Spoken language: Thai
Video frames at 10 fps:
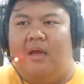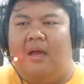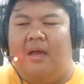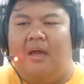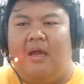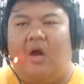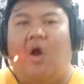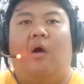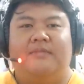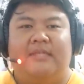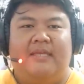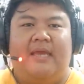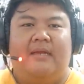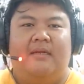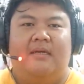อ่าคอออฟซิเดี
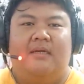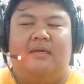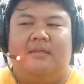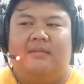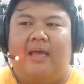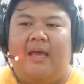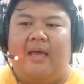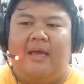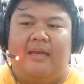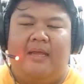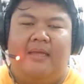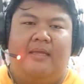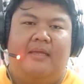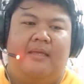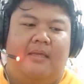ยนหรือถ้าใน
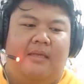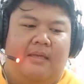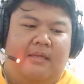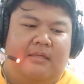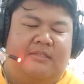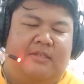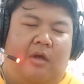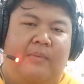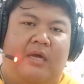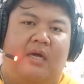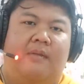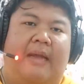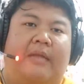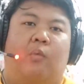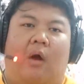คอมิกก็คือ
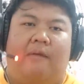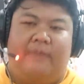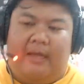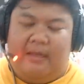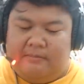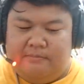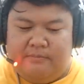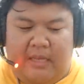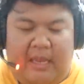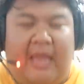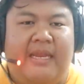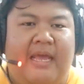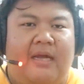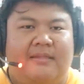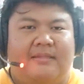แบ็คเดอะวอล์ฟนะไอ
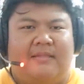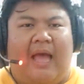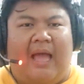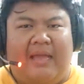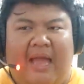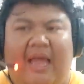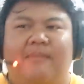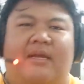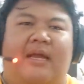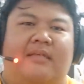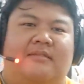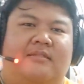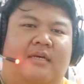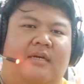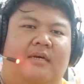เนี้ยก็ตายง่ายเหมือนกัน
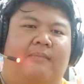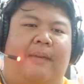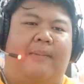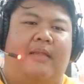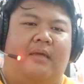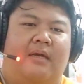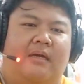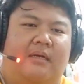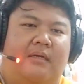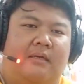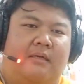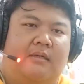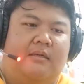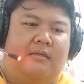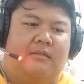เจอแบ็คแพนเทอร์
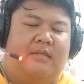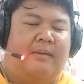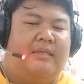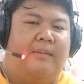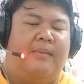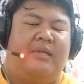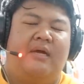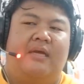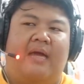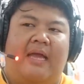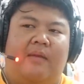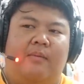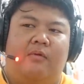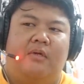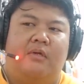ใช่ป่ะใช่ป่ะเป็นเธอหรือใครก็
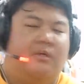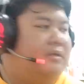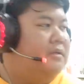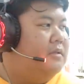ไม่รู้หรือ